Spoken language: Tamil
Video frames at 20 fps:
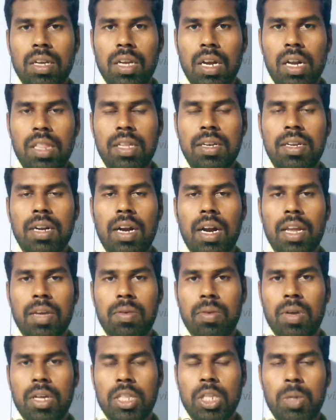எழுதிட்டு
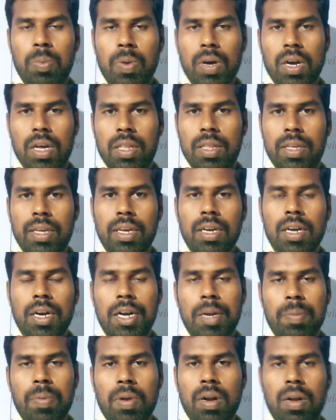நாளைக்கு எதிர்பார்க்காதீங்க
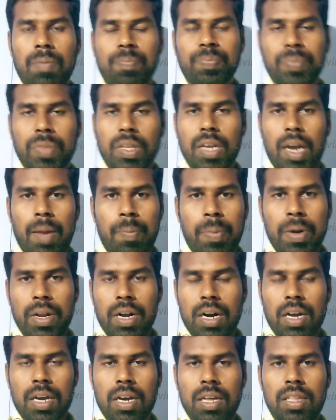கண்டிப்பாக அப்படி
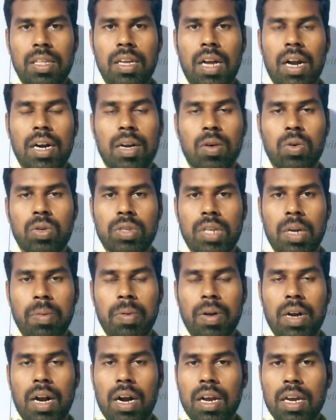நடக்காது ஆனால் ஒரு சில
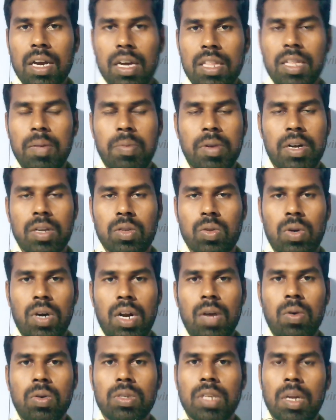பேர் நடக்காது அப்படின்னு நான்
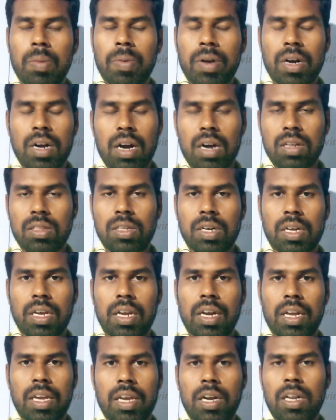சொல்லல ஒரு சில பேருக்கு நடந்திருக்கு
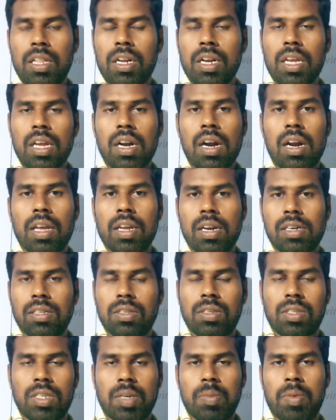இன்றைக்கி எழுதுறீங்க நாளைக்கு
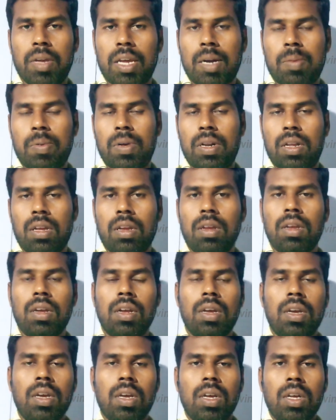கிடச்சிருச்சு அப்படிங்கிற மாதிரி
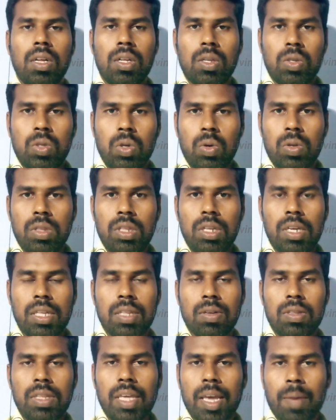ஸோ வந்து
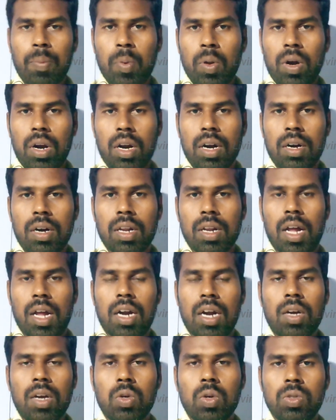இது வந்து எப்போ வேணாலும் நடக்கலாம்
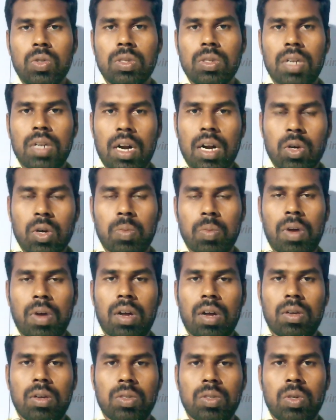ஆனால் கொஞ்சம் நடக்கும்
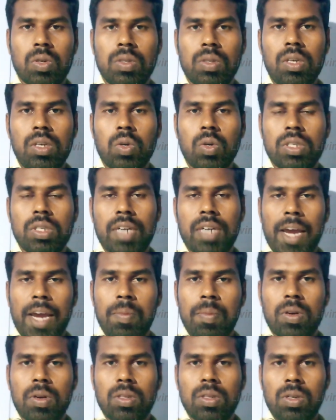ஸோ வந்து கொஞ்சம்
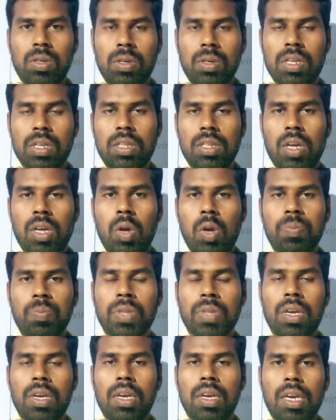டைம் எடுத்துக்கும் இருந்தாலும்
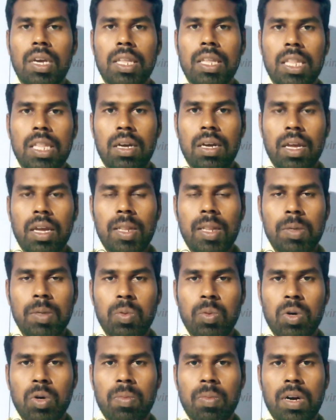இந்த
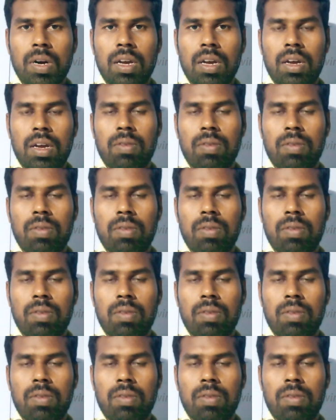எழுத்துப்பூர்வமான